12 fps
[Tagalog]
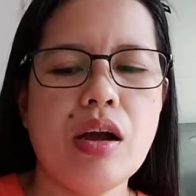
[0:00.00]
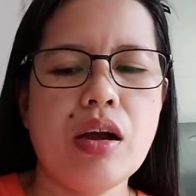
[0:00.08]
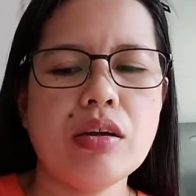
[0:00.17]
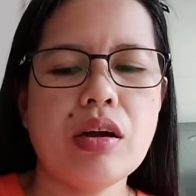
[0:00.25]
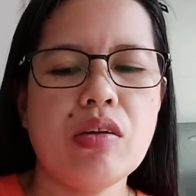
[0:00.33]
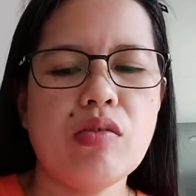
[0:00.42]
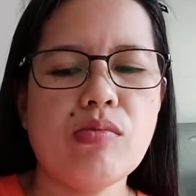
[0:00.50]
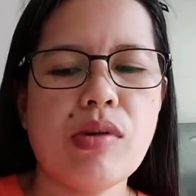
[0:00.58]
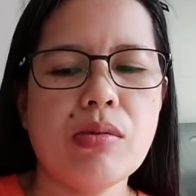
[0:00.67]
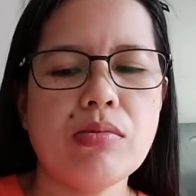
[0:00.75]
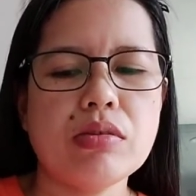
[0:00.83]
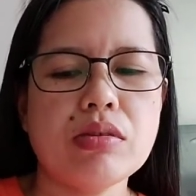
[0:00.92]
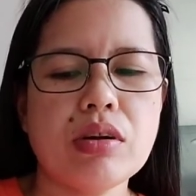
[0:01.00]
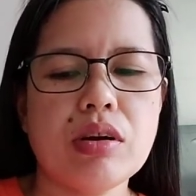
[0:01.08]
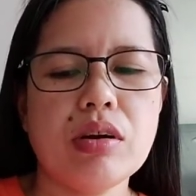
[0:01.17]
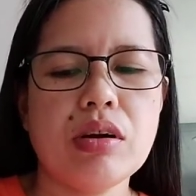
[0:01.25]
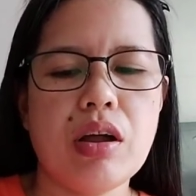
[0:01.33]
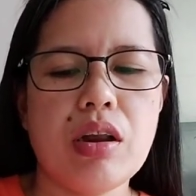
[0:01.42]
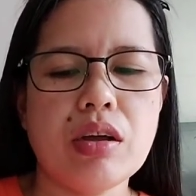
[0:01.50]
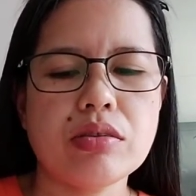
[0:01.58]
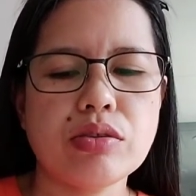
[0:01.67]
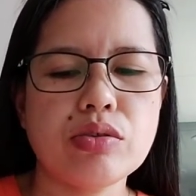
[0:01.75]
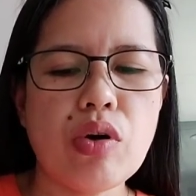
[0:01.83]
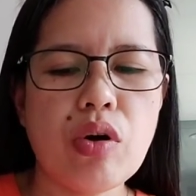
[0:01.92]
Hanggang umabot ng
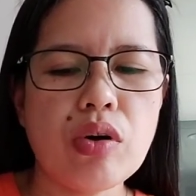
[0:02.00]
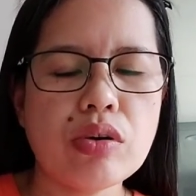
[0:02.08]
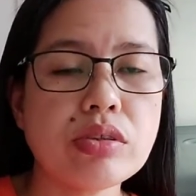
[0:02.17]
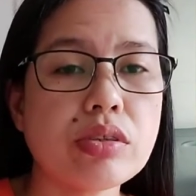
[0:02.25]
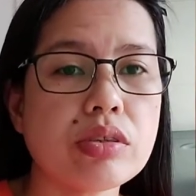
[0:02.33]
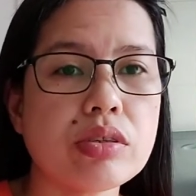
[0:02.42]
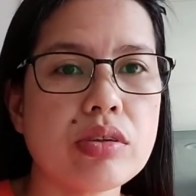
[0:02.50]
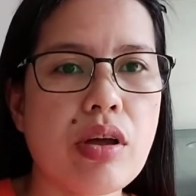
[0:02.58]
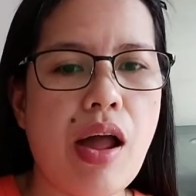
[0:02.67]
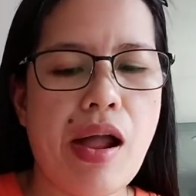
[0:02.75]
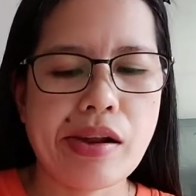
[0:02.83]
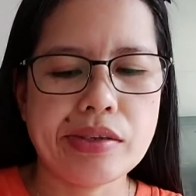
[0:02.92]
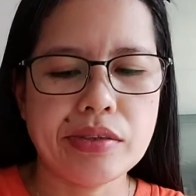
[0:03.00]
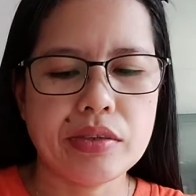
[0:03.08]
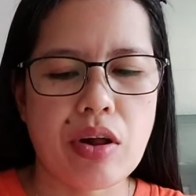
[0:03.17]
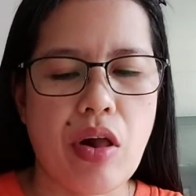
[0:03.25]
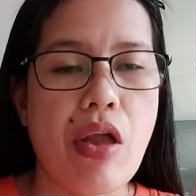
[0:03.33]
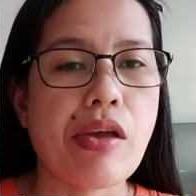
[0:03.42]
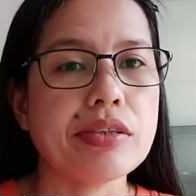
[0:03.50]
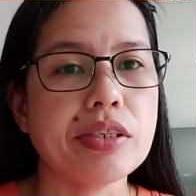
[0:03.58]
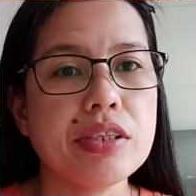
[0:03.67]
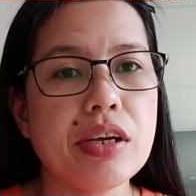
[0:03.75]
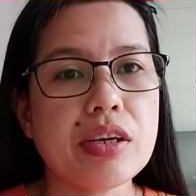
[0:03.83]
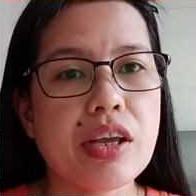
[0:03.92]
alas 2.
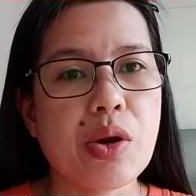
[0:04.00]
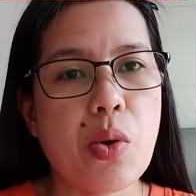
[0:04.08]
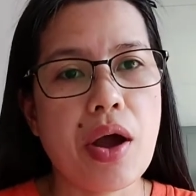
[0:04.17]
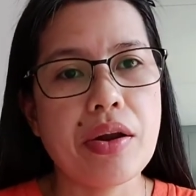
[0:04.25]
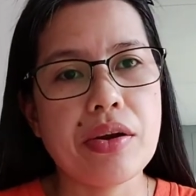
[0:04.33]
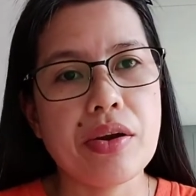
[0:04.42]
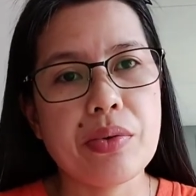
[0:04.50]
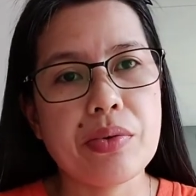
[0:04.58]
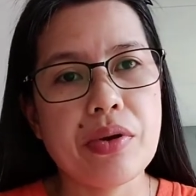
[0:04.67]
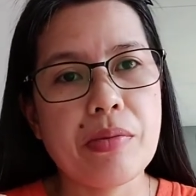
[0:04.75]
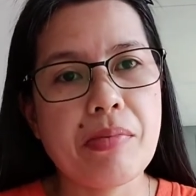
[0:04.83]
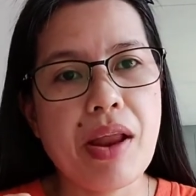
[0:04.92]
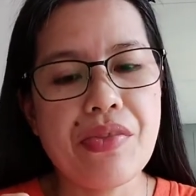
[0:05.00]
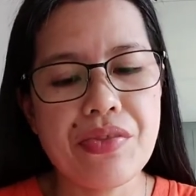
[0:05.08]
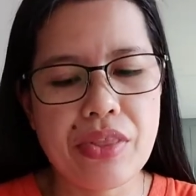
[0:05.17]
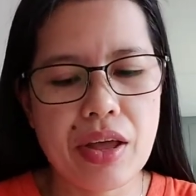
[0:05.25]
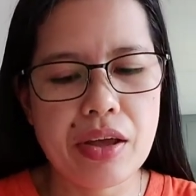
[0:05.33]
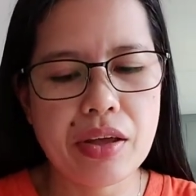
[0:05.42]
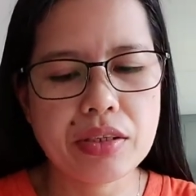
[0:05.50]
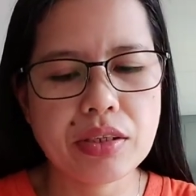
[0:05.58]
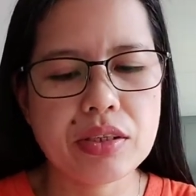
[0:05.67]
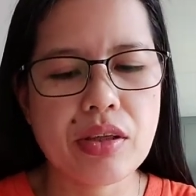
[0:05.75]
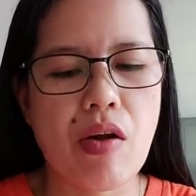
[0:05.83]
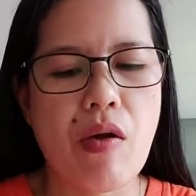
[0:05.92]
Ayan, kinuhanan ako ng blood
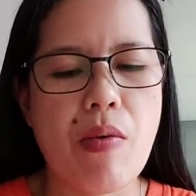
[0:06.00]
test.